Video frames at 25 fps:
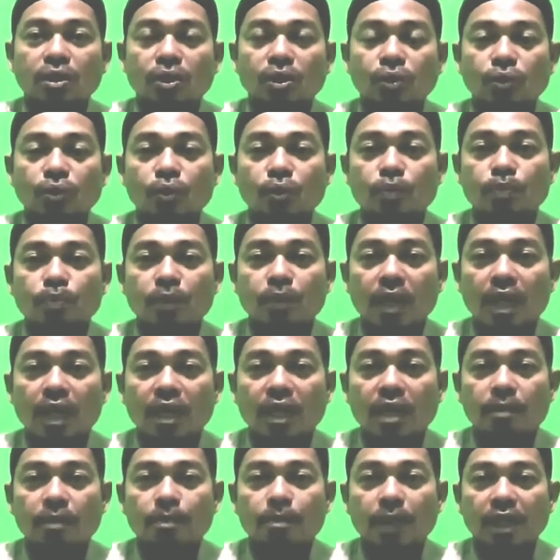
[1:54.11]

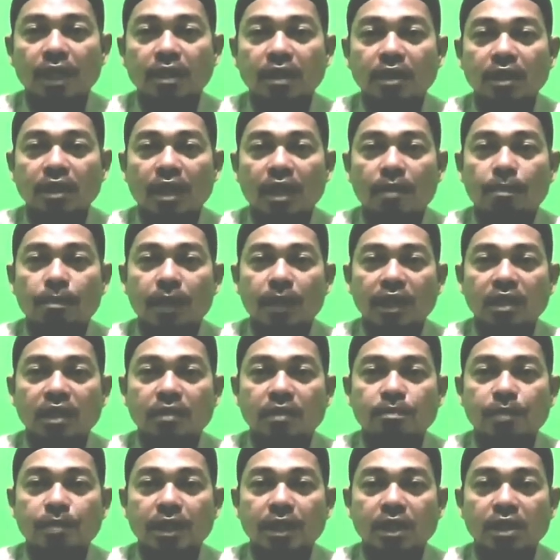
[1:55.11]
tutuplah rapat-rapat
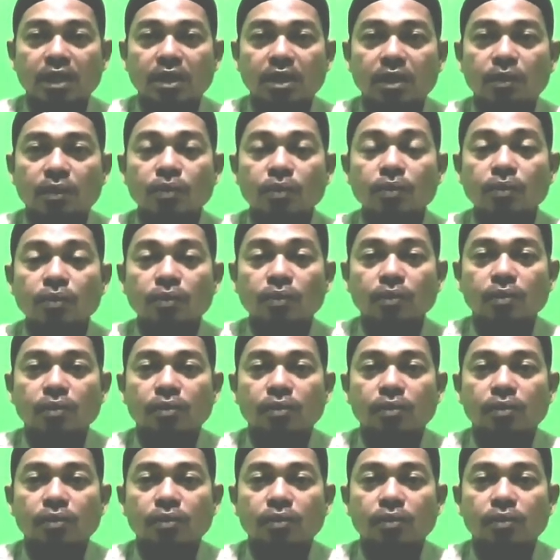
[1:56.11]
pintu